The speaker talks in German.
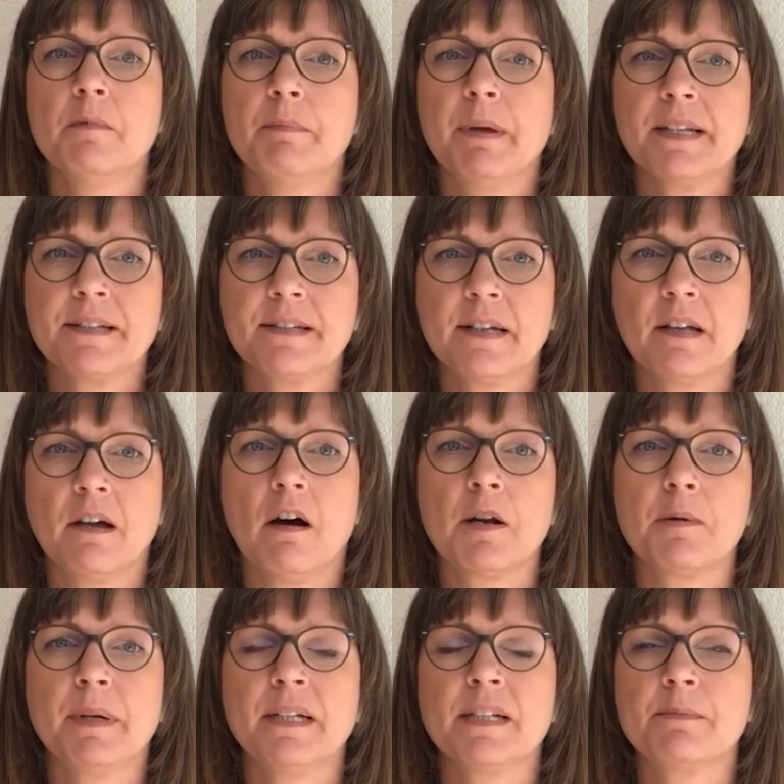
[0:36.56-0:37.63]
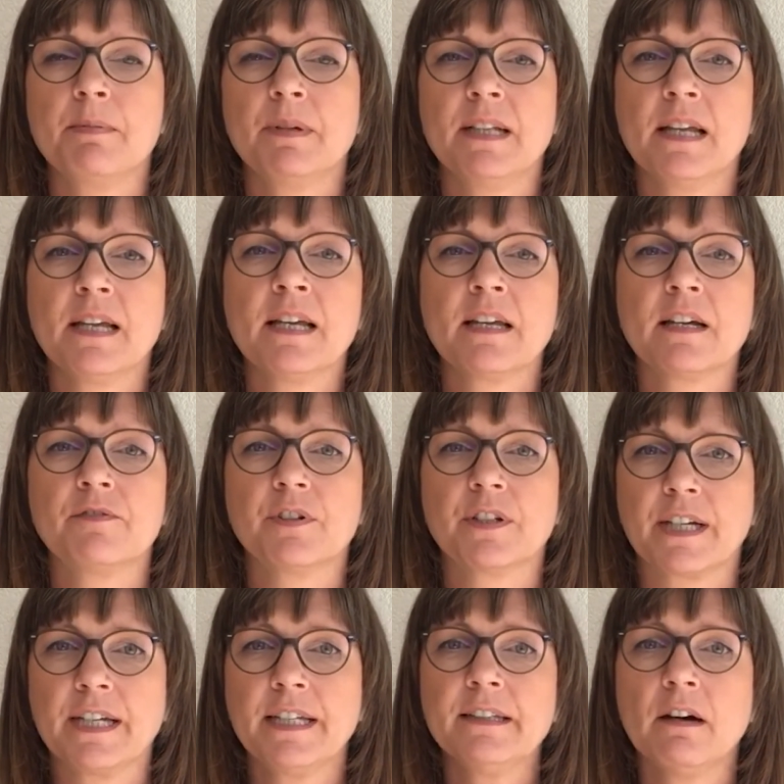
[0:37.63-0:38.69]
bessere Arbeitsbedingungen für
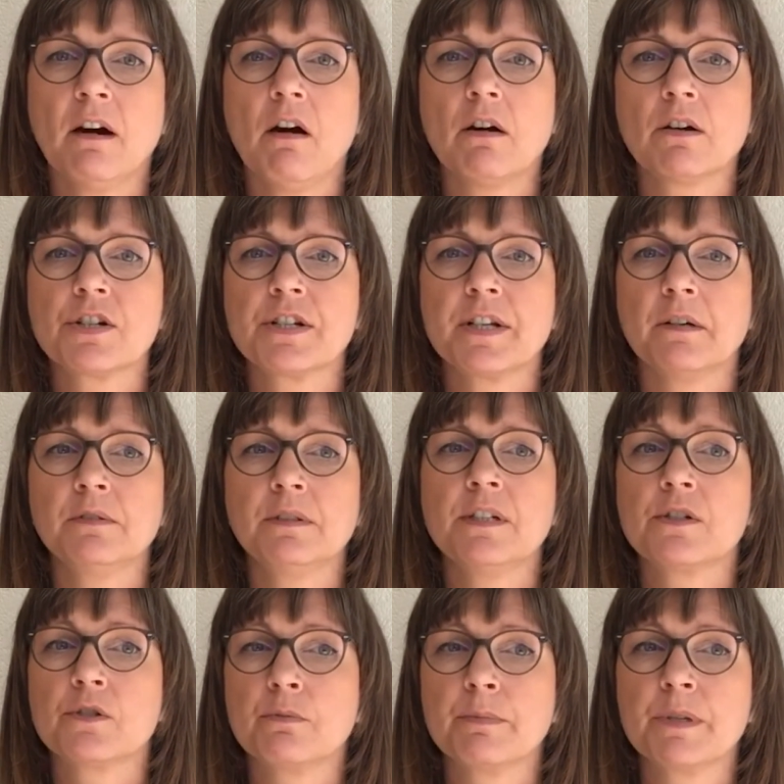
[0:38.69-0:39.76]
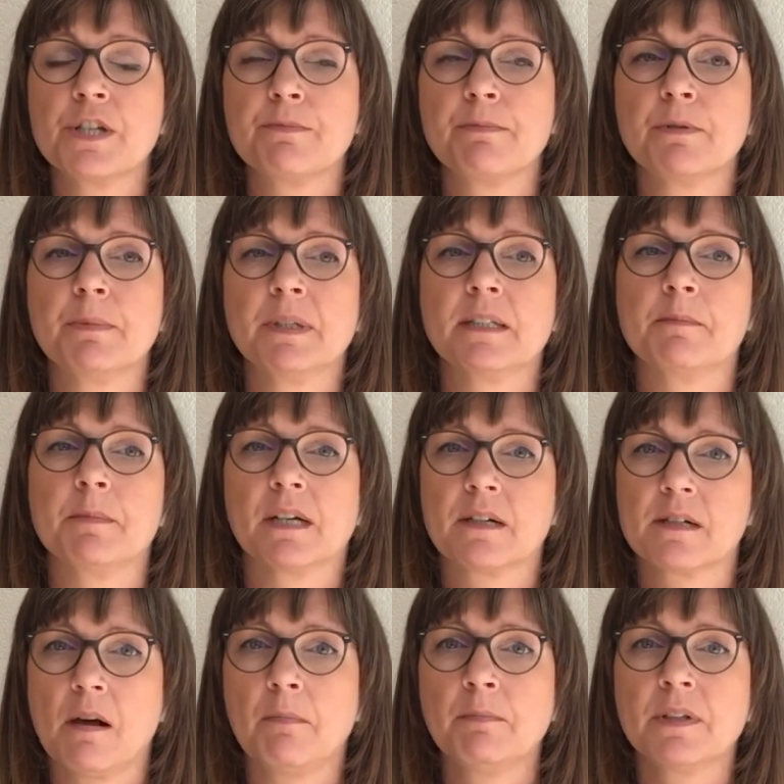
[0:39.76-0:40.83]
Kita-Angestellte, zum mit einem
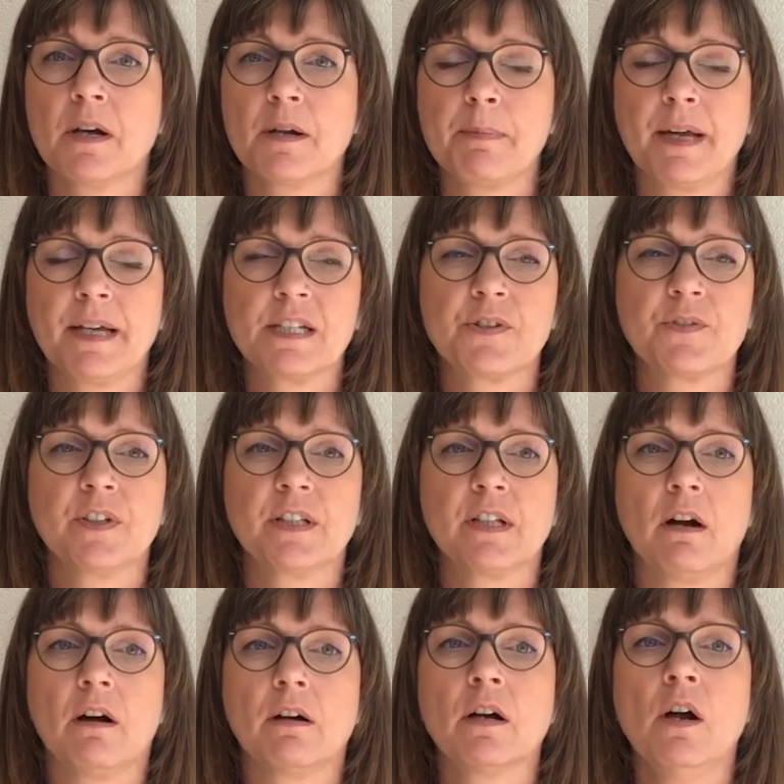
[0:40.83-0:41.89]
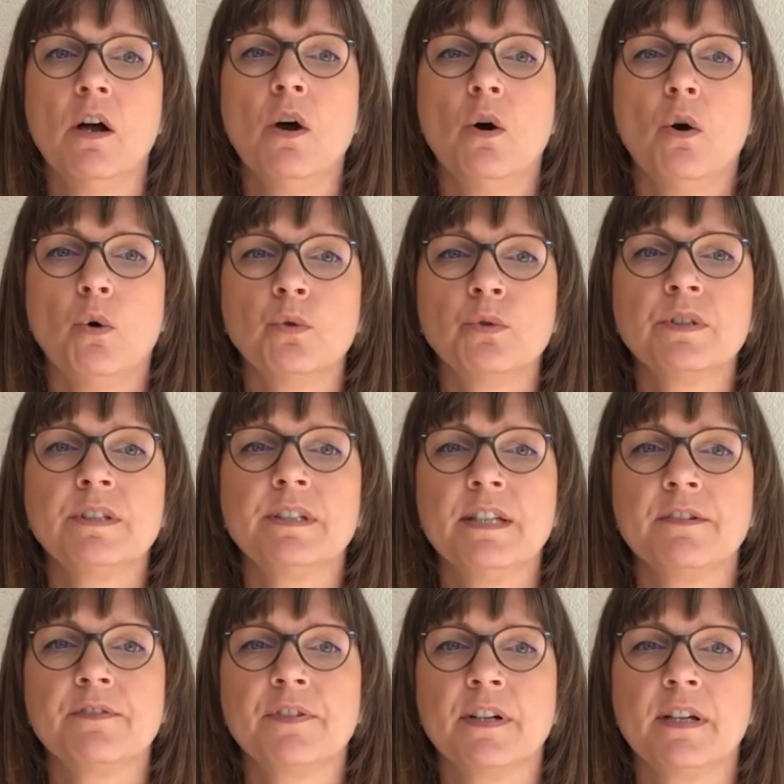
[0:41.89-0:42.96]
Gesamtarbeitsvertrag und
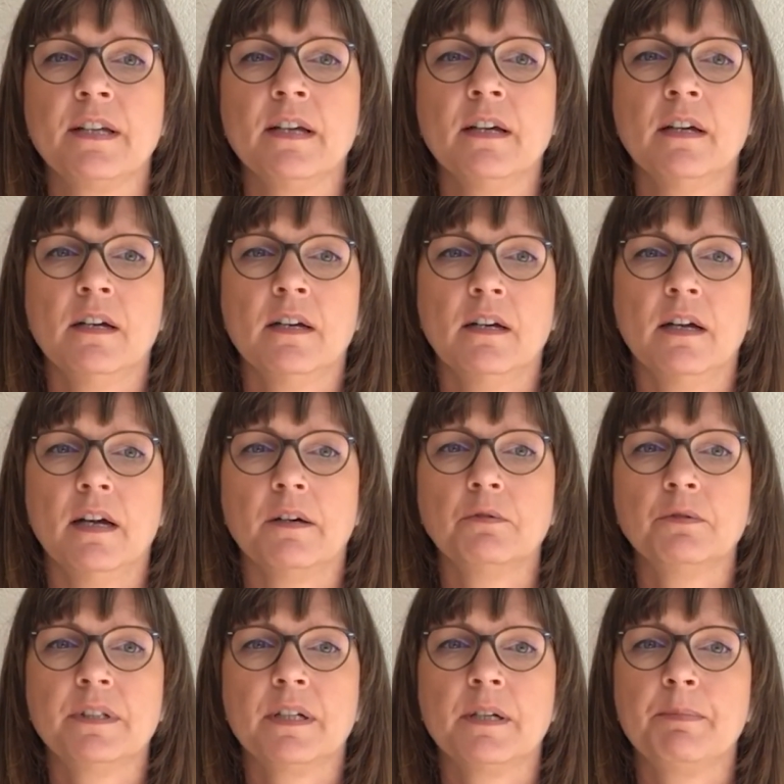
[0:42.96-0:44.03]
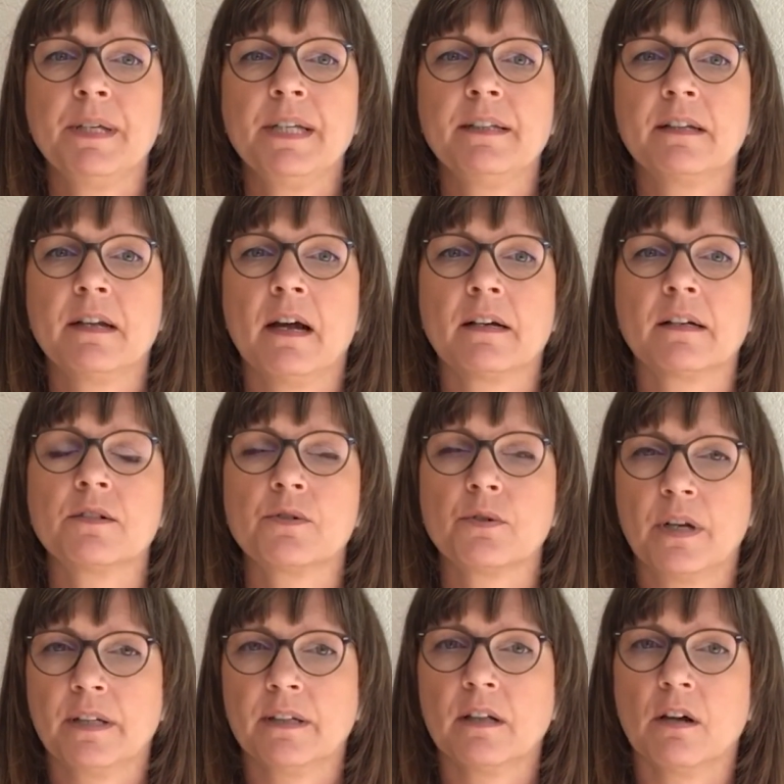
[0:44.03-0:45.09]
tiefere Elternbeiträge zur
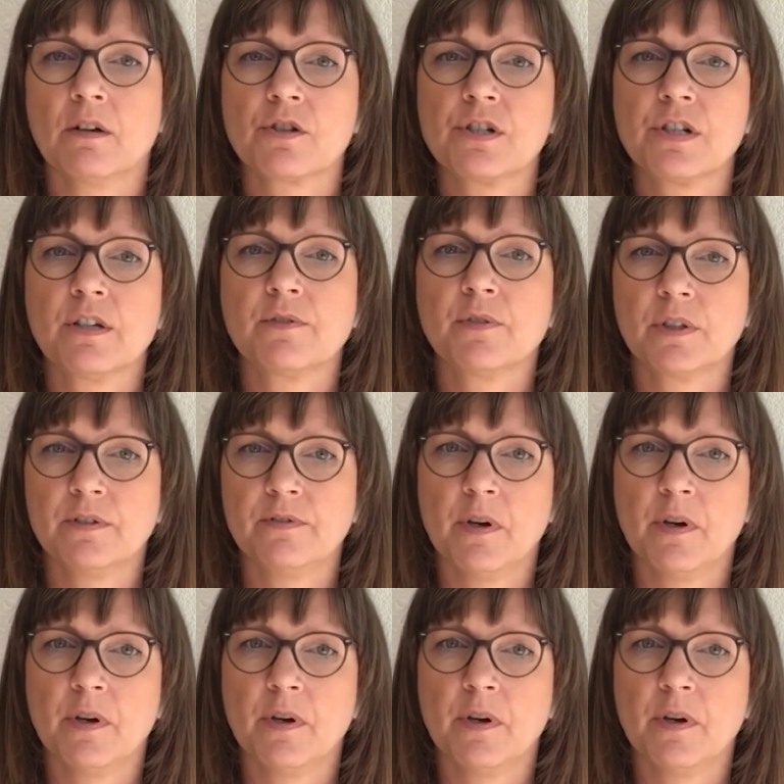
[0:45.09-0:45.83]
Entlastung der